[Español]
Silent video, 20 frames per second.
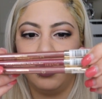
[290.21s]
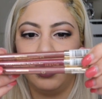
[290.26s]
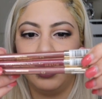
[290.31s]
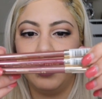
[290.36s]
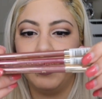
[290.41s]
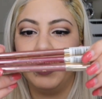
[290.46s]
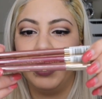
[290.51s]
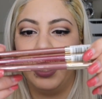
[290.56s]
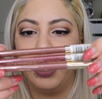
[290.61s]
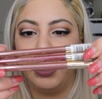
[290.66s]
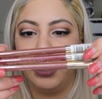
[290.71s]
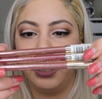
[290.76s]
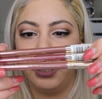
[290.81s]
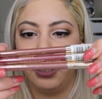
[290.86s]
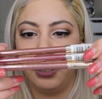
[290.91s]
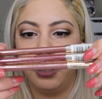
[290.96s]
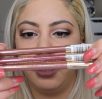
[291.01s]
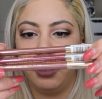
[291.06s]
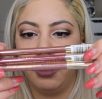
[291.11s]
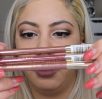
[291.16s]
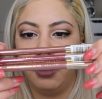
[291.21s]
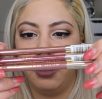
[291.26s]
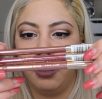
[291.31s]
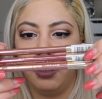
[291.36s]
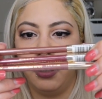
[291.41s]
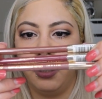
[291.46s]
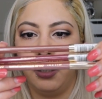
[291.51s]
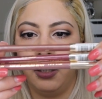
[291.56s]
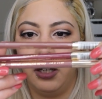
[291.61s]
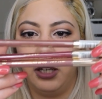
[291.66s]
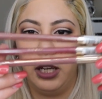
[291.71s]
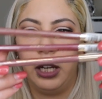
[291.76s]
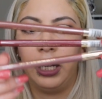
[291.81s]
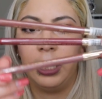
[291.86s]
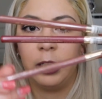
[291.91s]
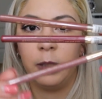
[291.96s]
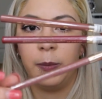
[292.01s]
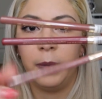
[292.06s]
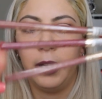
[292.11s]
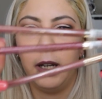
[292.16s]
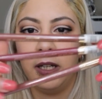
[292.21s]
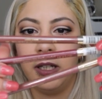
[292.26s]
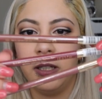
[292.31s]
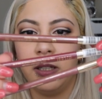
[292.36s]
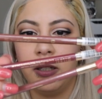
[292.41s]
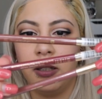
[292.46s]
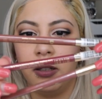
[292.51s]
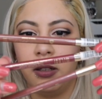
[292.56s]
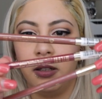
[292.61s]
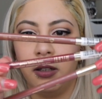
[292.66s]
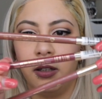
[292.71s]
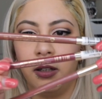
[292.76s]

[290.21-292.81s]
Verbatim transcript: De Milani. El Spice.